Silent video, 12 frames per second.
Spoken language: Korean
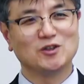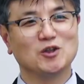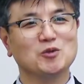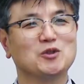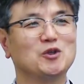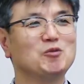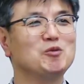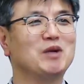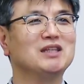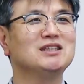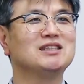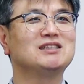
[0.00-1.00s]
여러분 그런 분
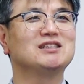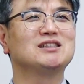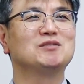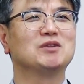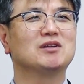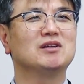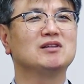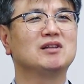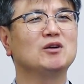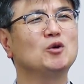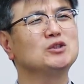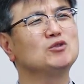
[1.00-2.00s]
많이 계시지 않습니까?
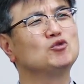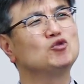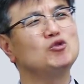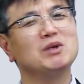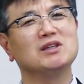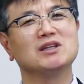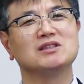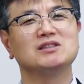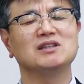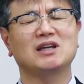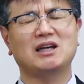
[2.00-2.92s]
내가 어제 누굴 만났지?